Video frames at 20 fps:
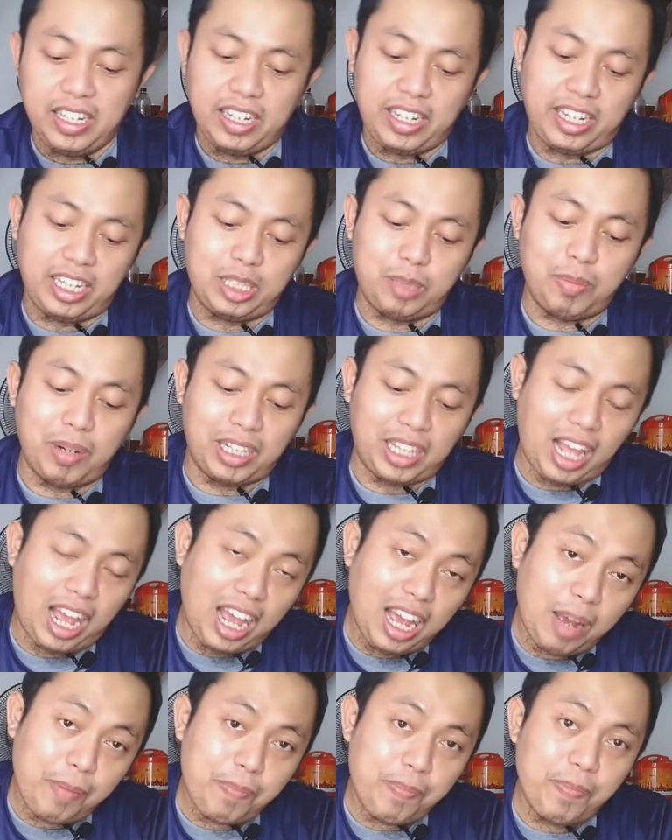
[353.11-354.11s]
cash
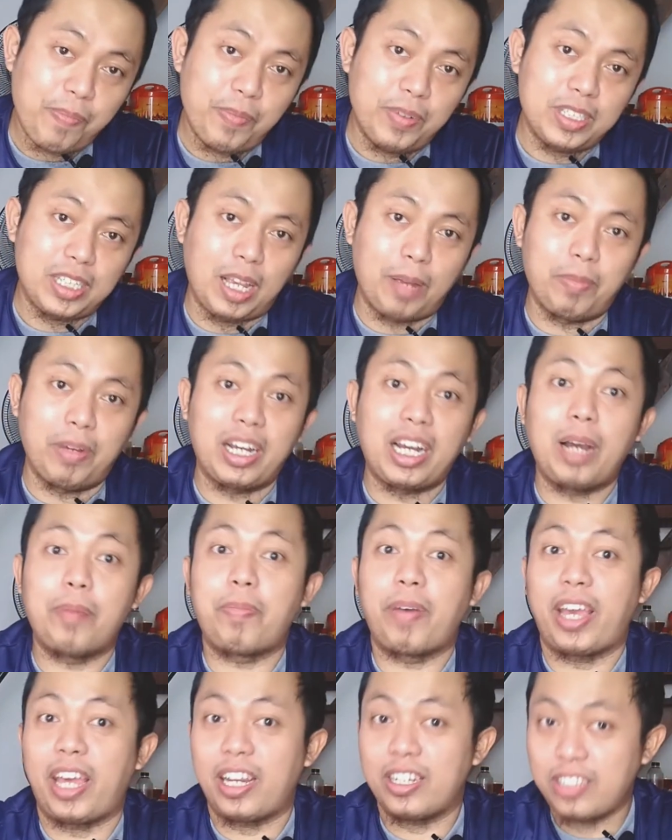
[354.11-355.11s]
bertahap, sama
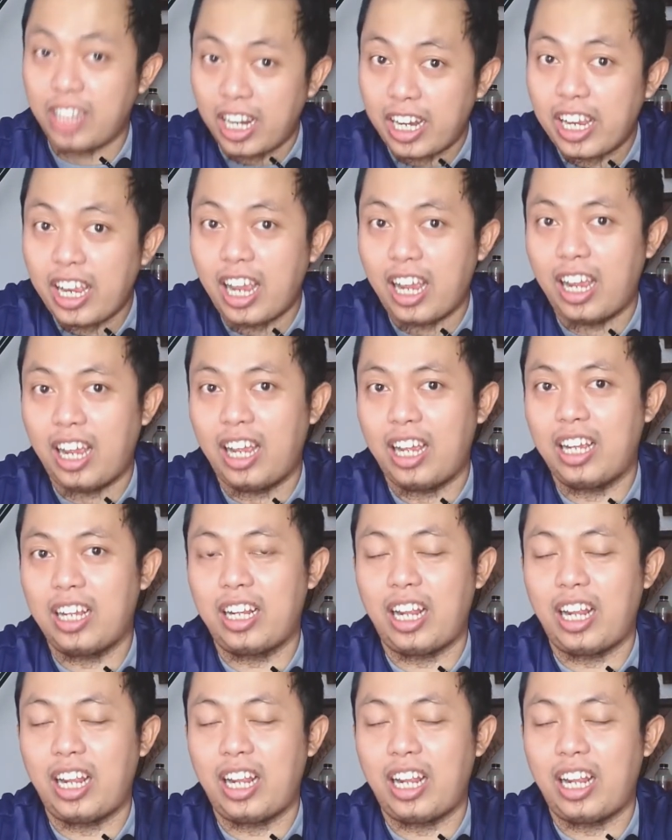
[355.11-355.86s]
KPR syariah.